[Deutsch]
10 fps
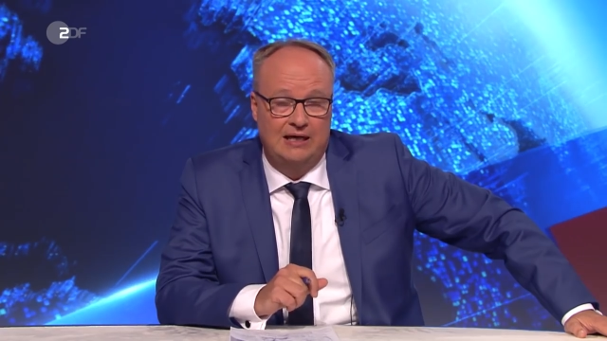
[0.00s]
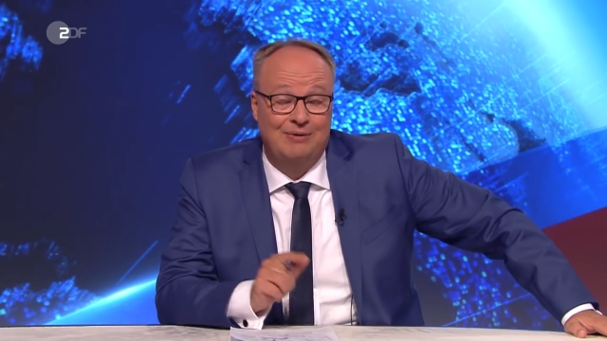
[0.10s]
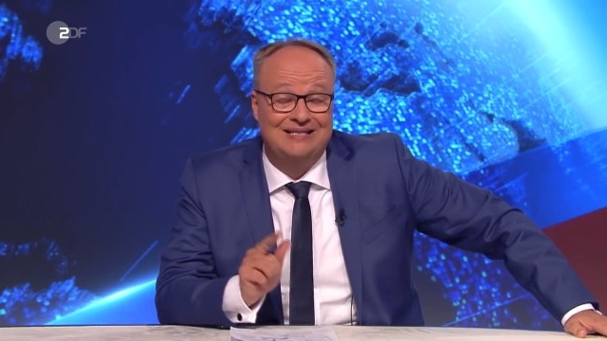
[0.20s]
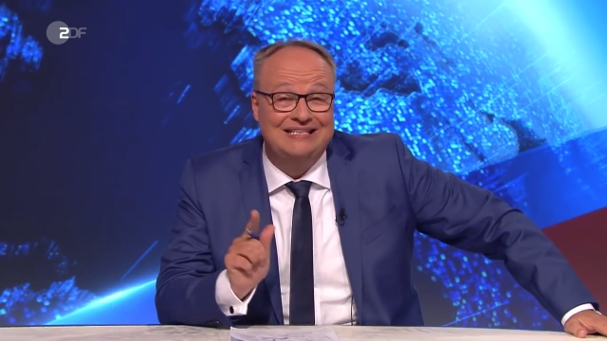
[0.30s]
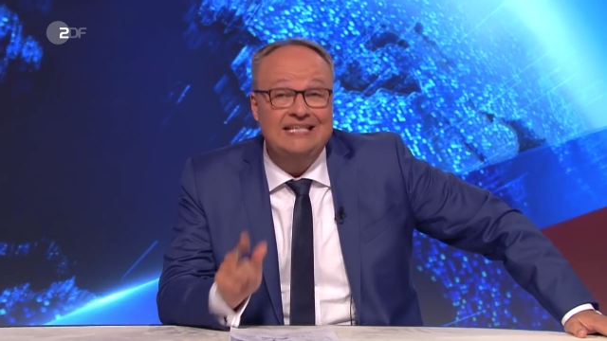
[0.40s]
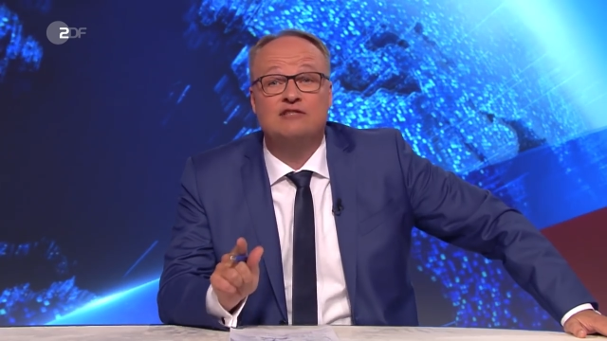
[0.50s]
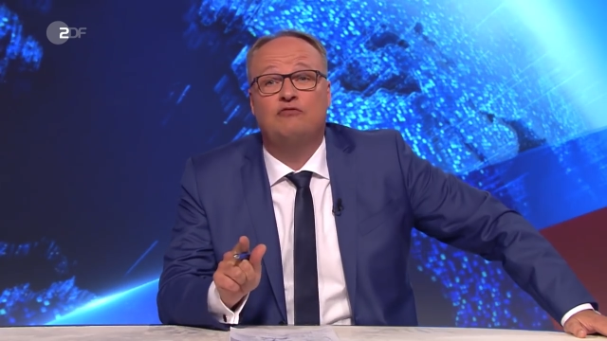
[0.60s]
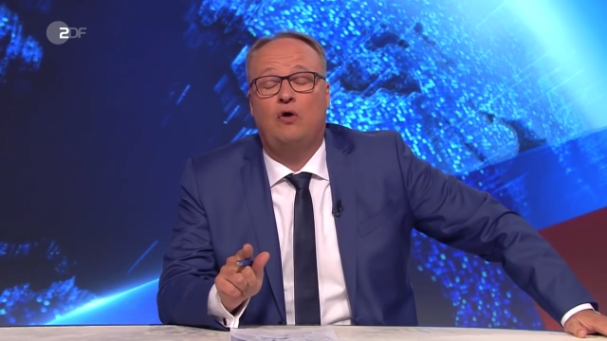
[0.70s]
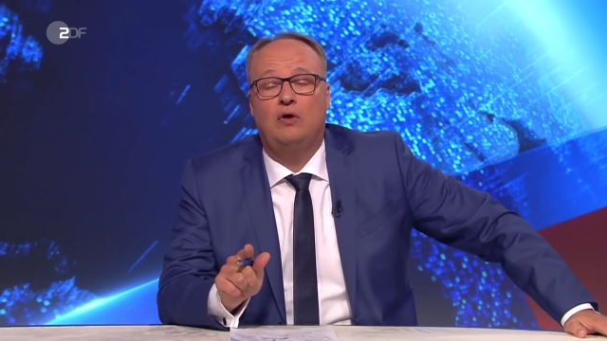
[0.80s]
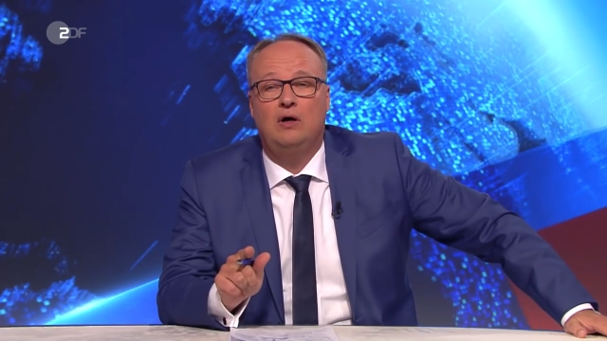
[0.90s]
Aber diese
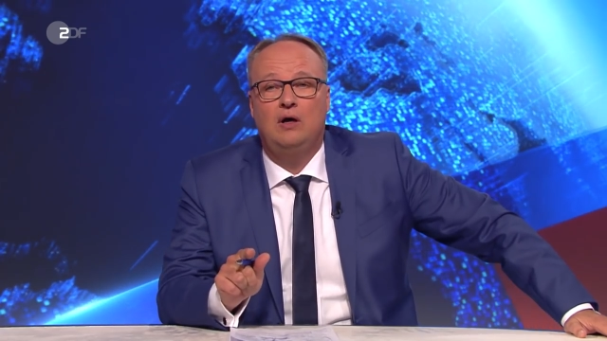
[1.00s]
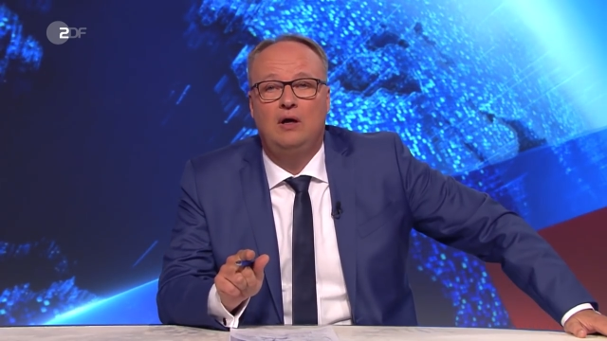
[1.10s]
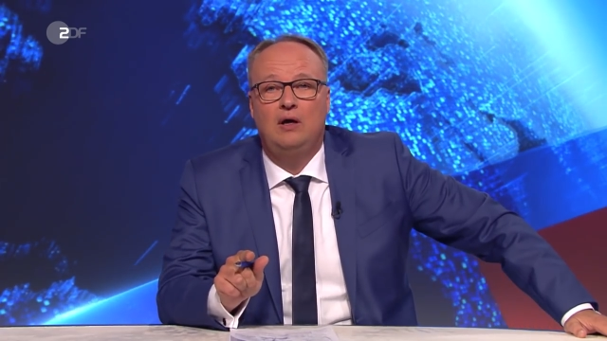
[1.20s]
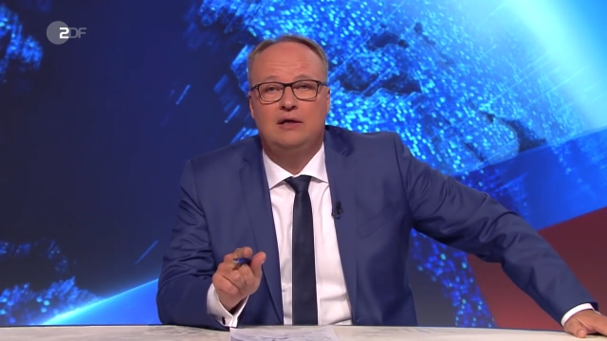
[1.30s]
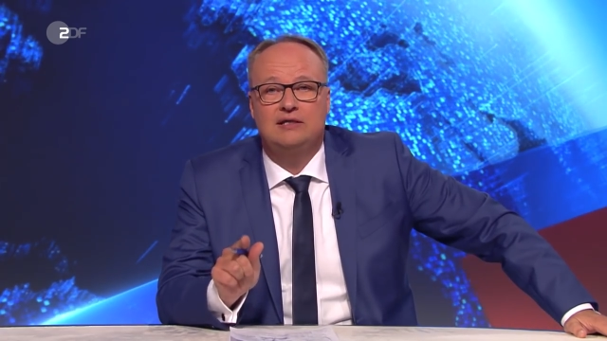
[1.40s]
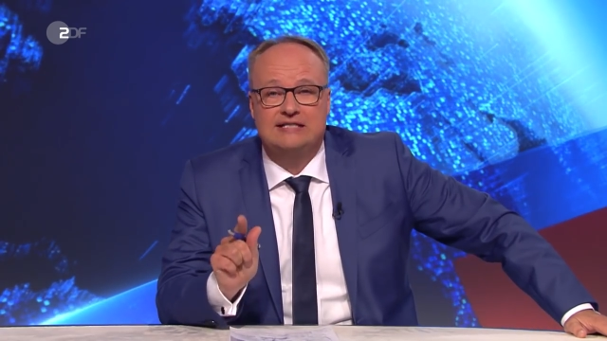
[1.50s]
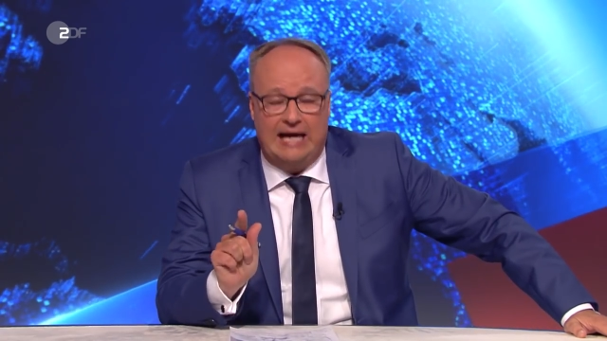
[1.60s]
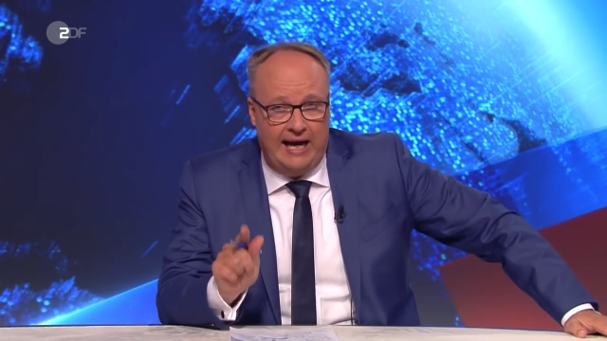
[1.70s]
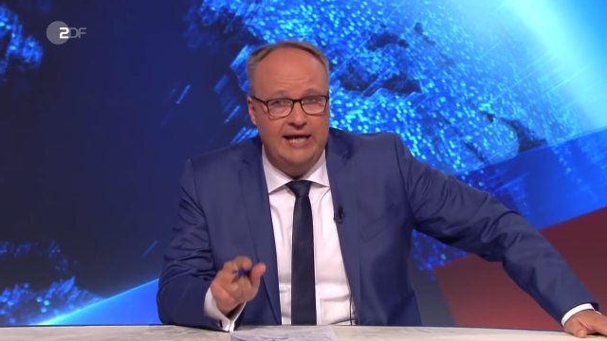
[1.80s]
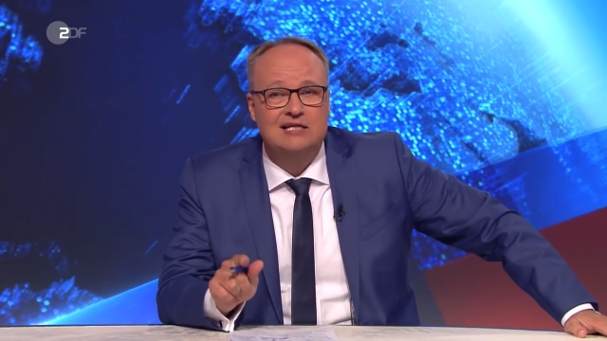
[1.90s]
Woche
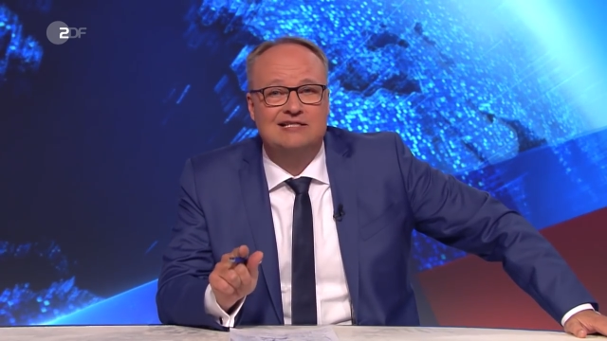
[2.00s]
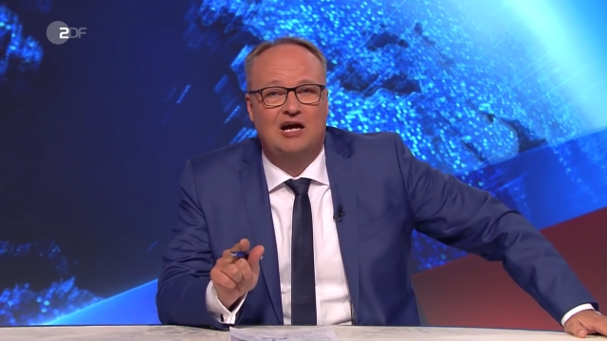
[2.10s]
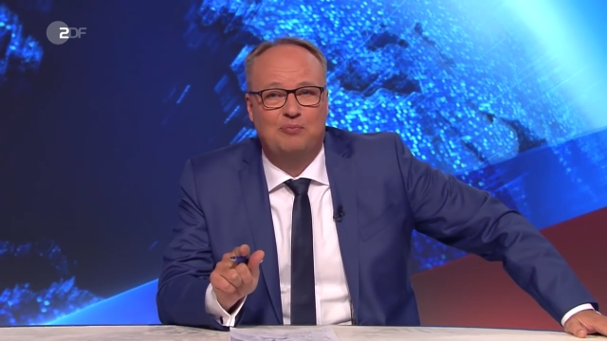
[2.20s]
ist eine Sache